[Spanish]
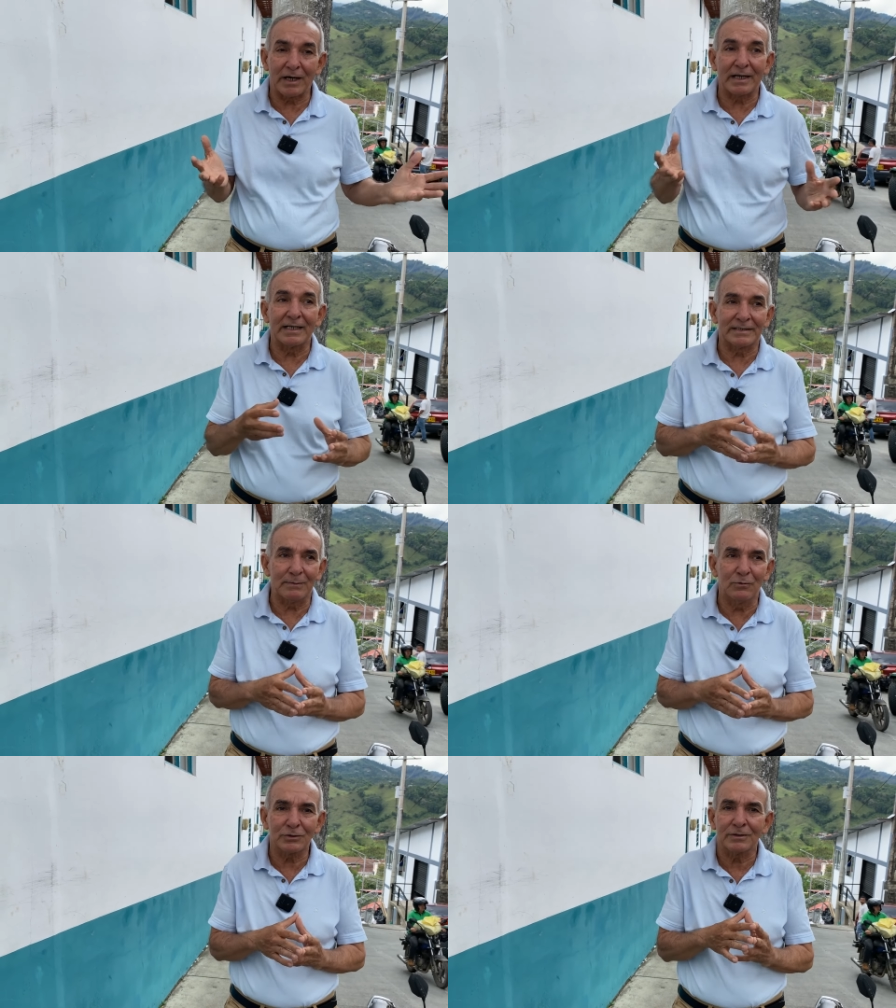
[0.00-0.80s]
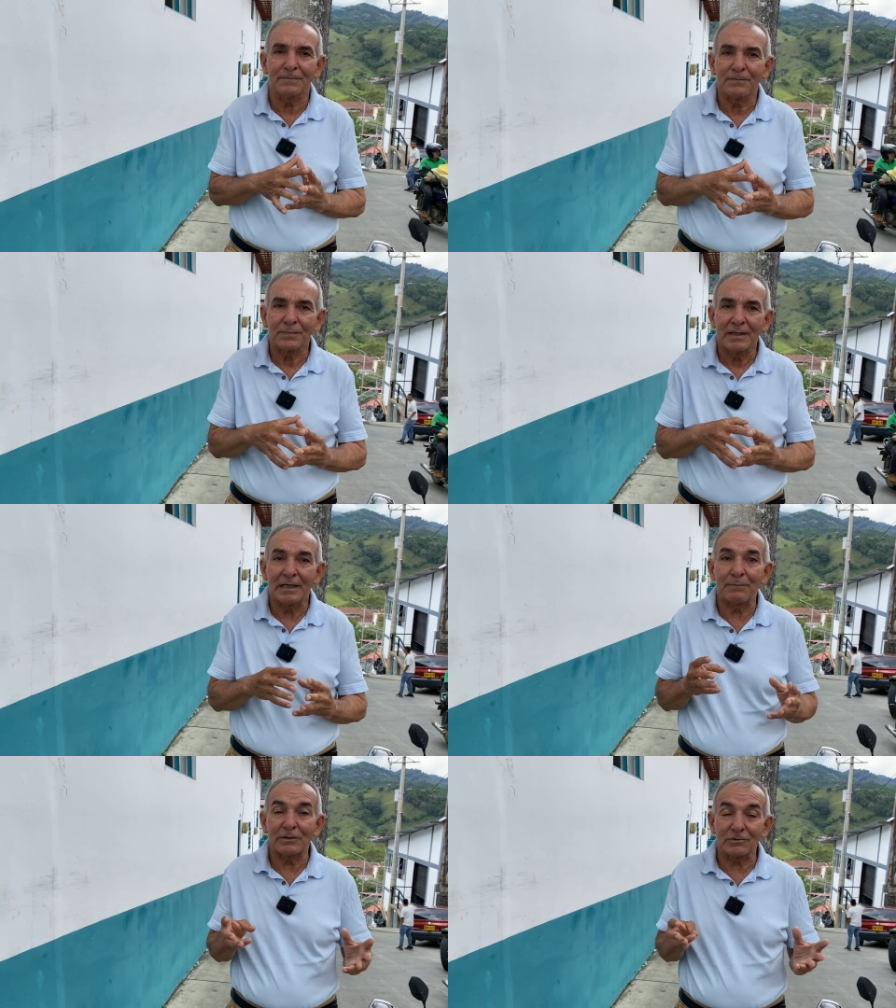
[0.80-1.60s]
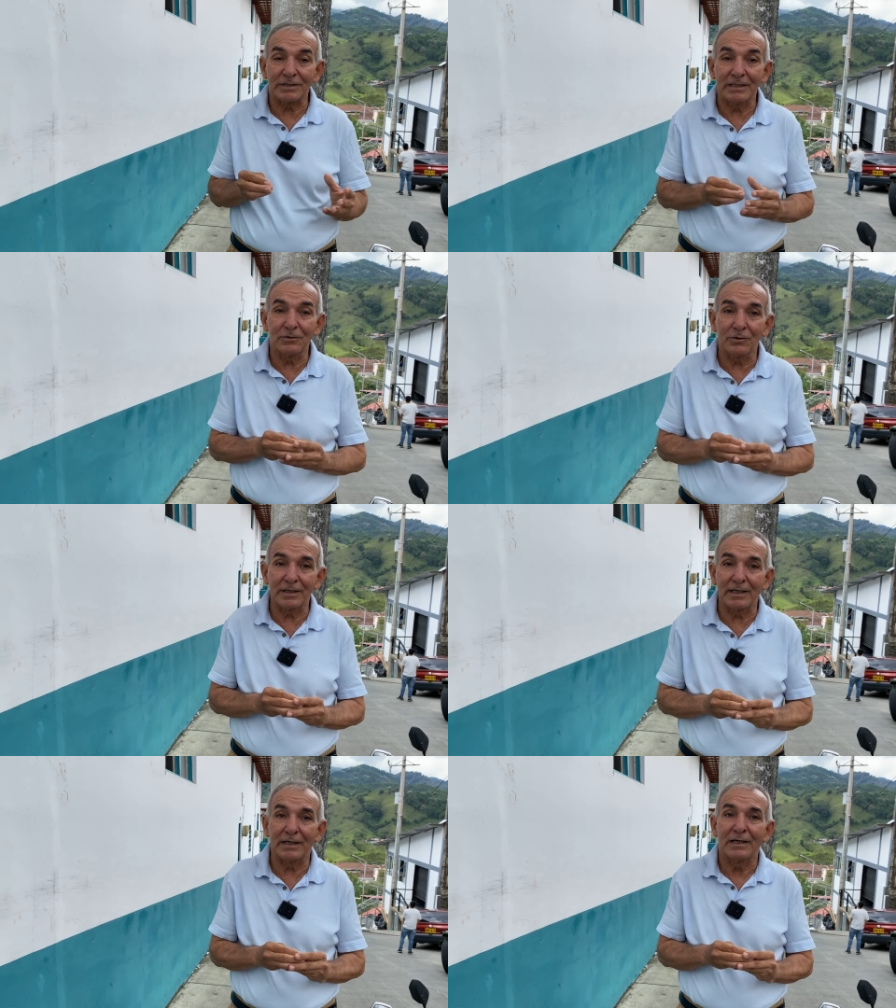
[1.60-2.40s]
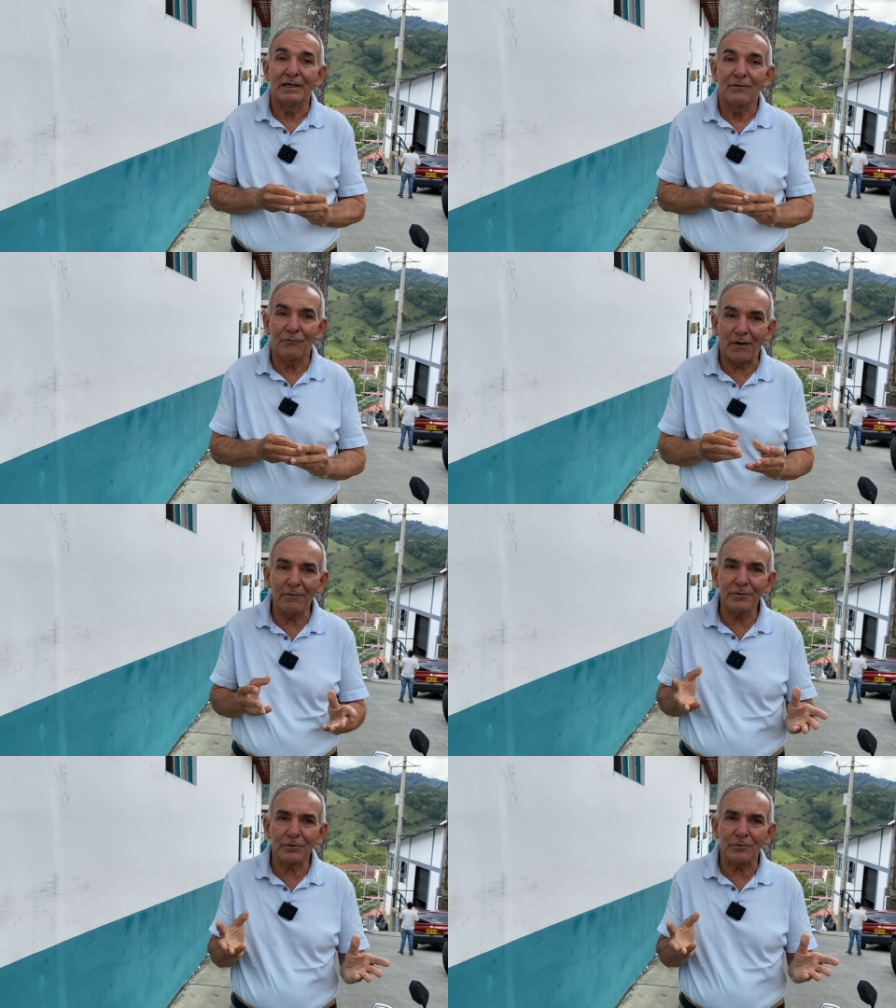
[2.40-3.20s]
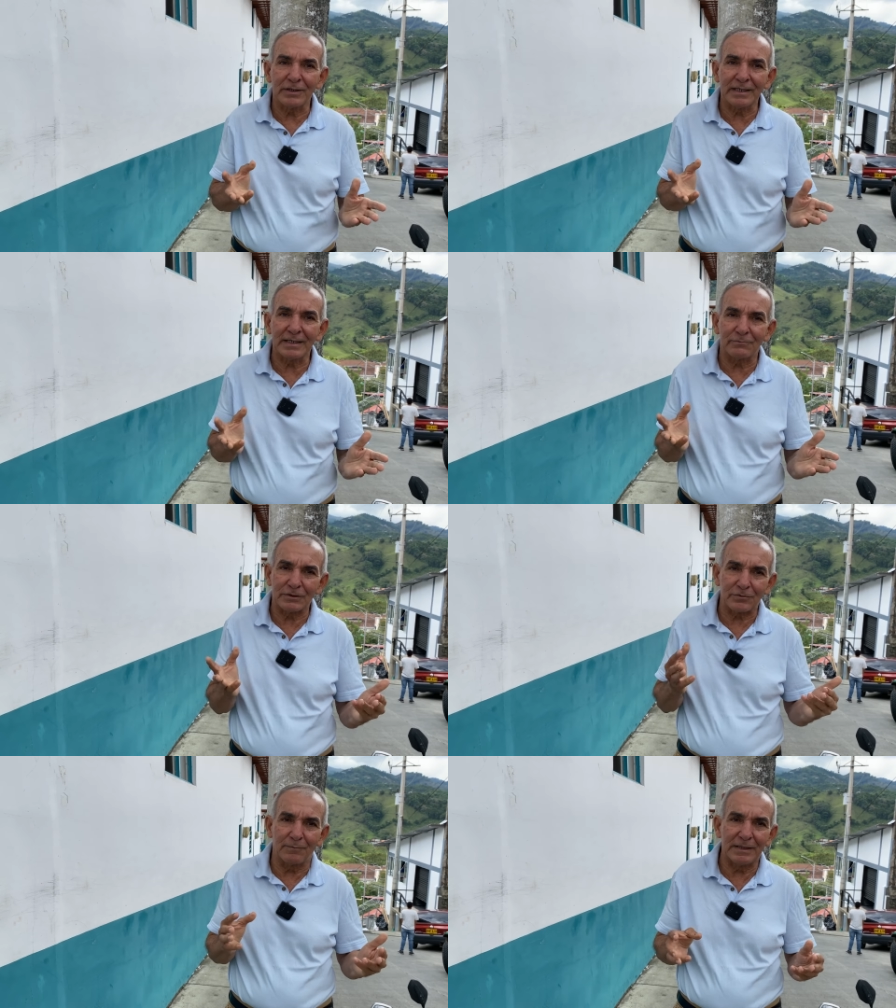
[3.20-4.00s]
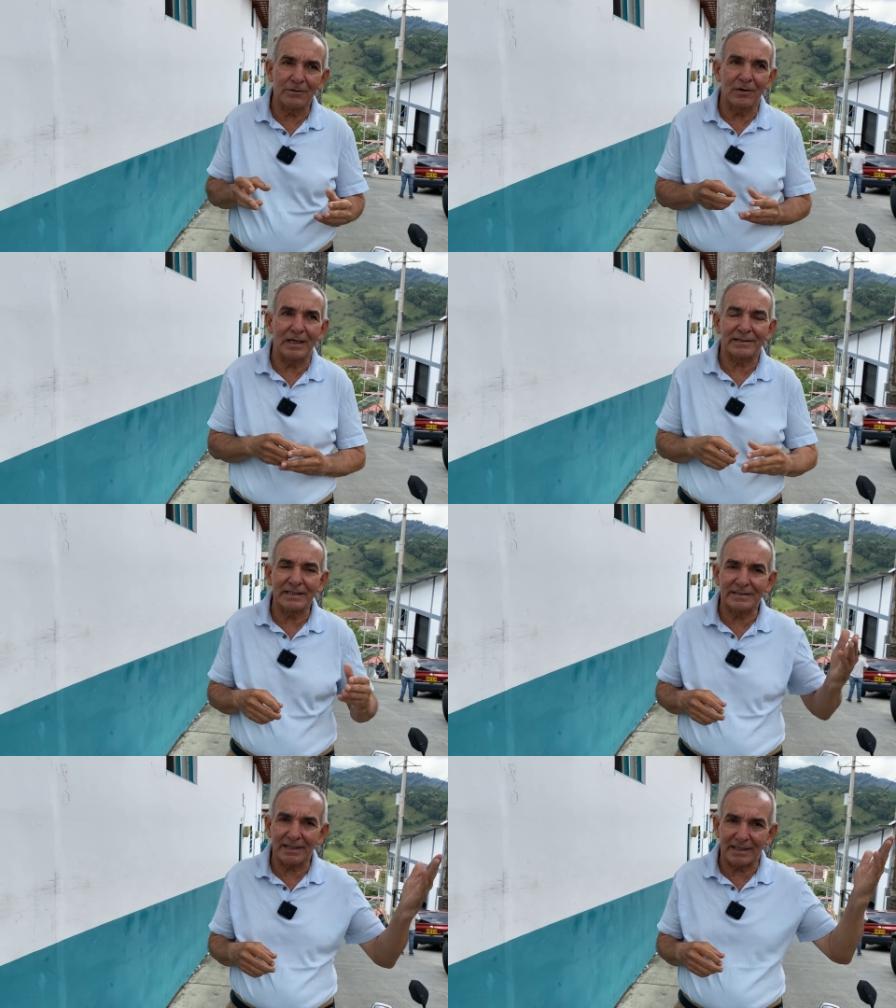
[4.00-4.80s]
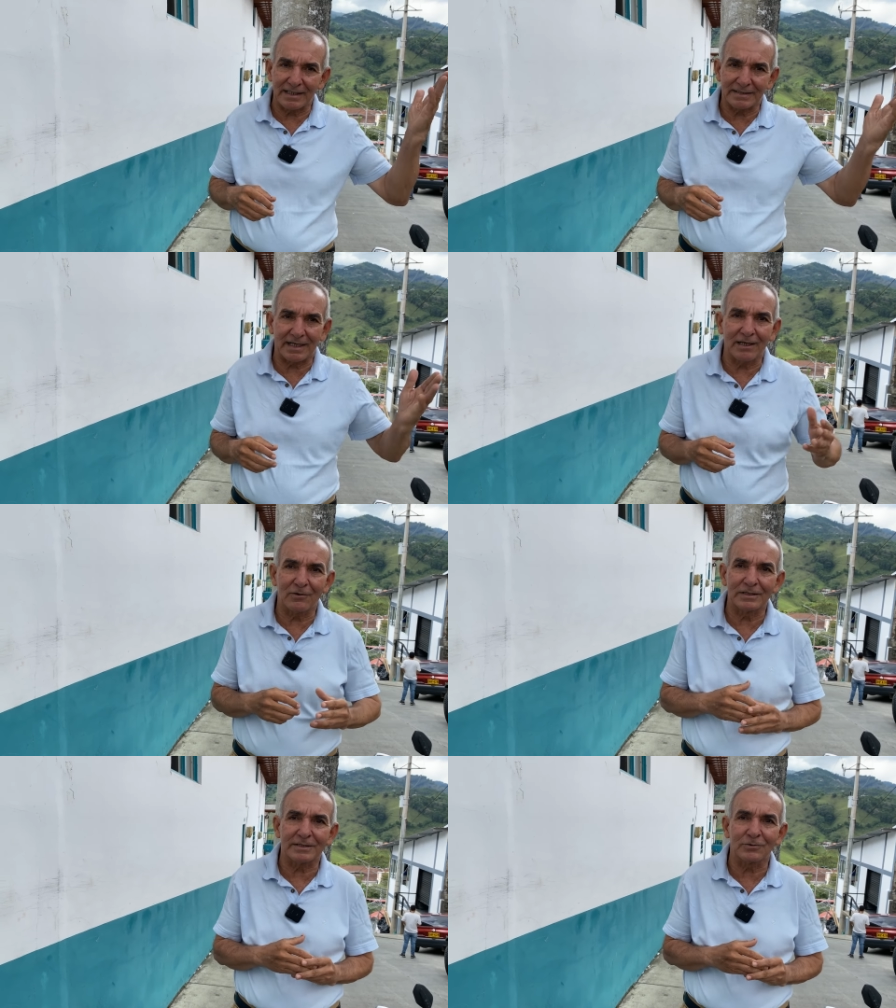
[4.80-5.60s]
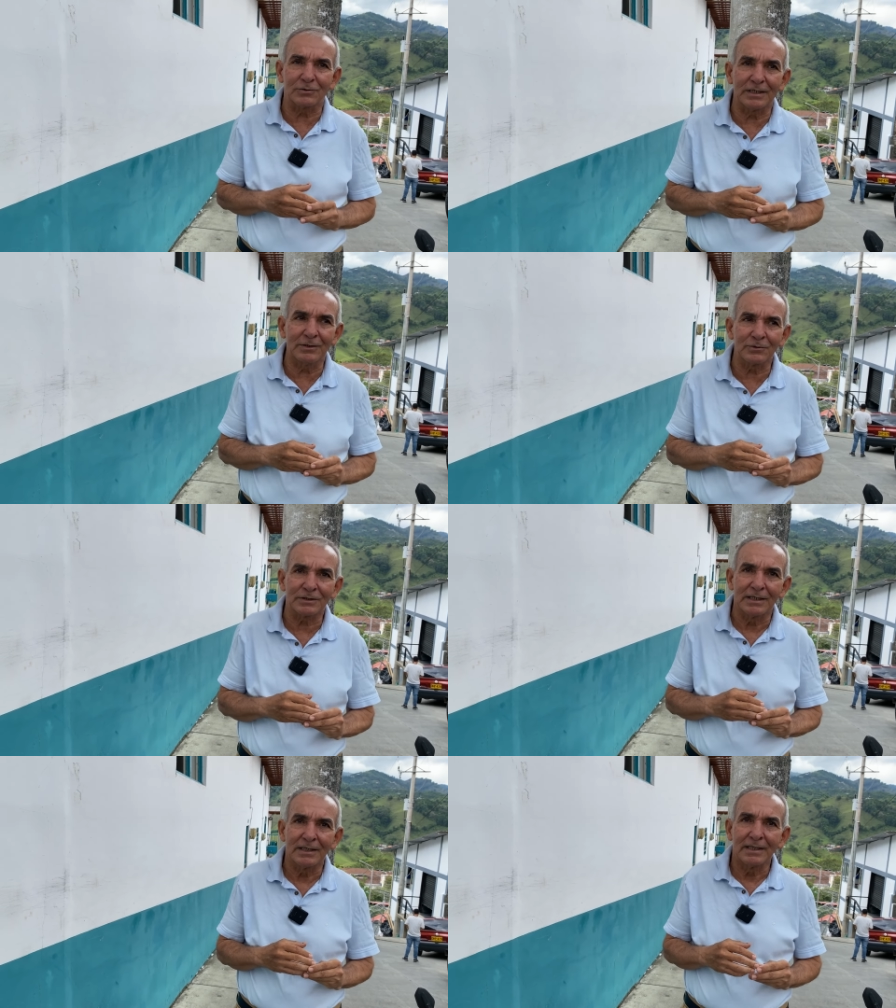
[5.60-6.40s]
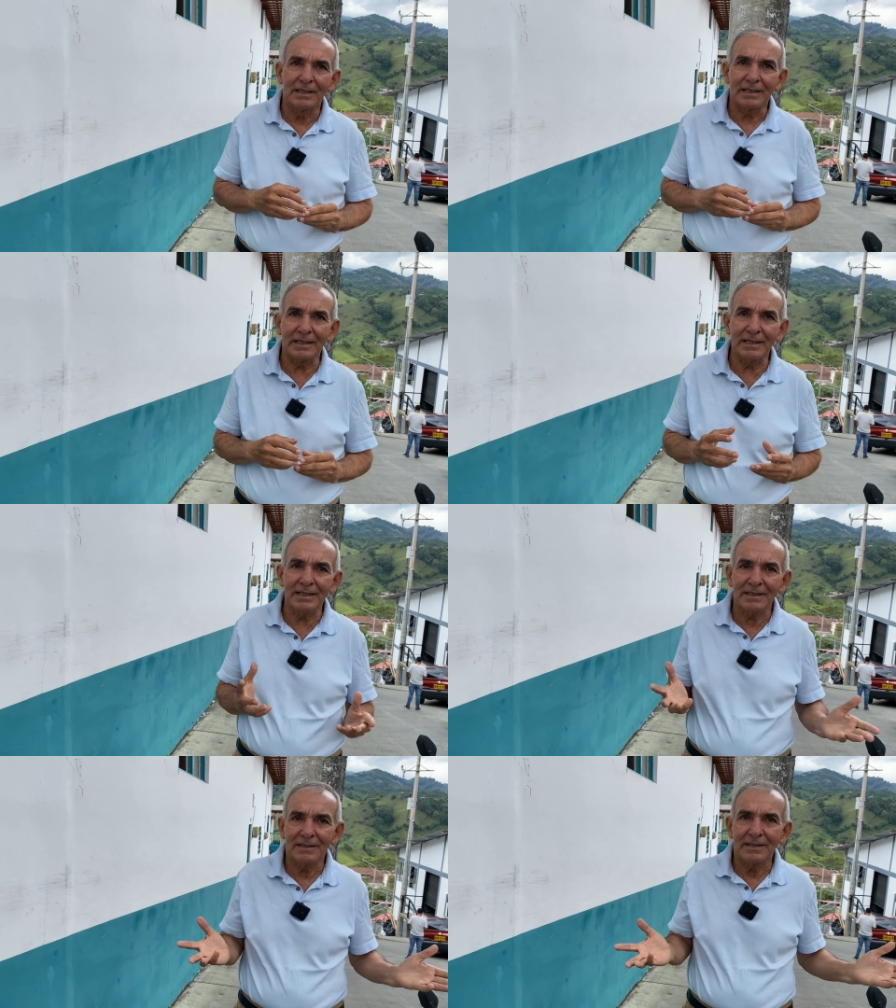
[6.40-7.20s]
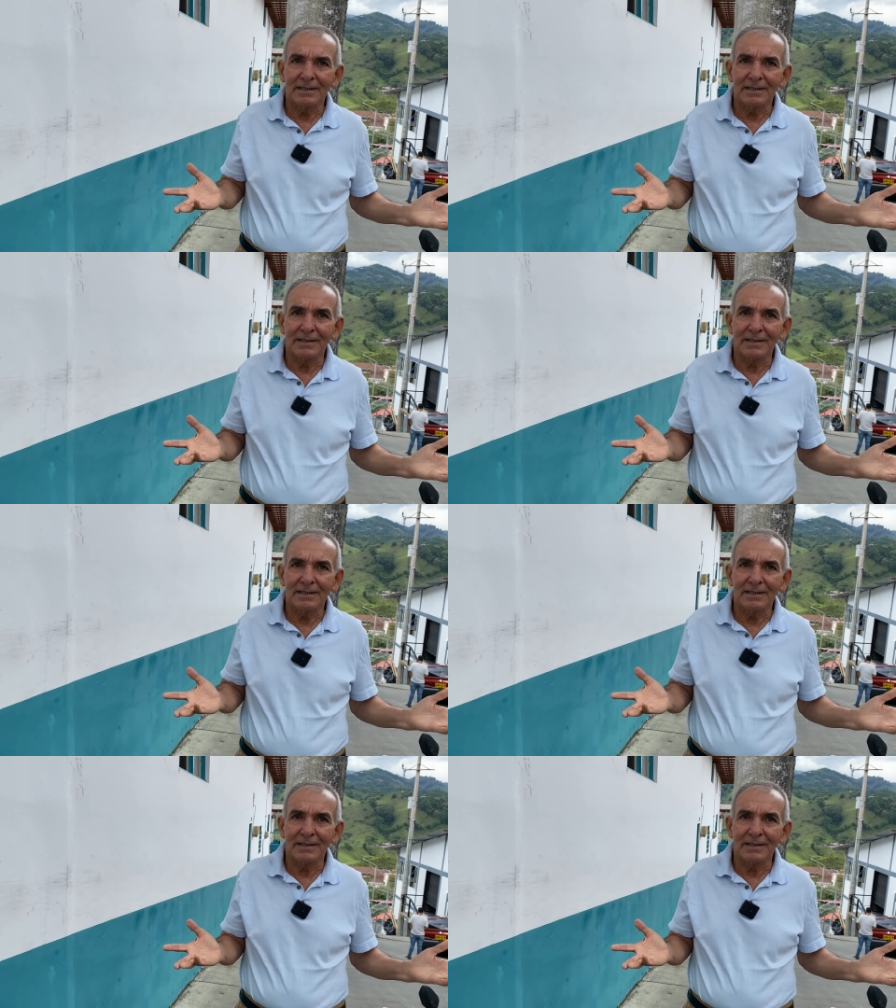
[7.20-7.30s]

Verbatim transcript: Agradecemos el patrocinio de Fabio Rodríguez, nuestro amigo, el artista que está en los Estados Unidos, y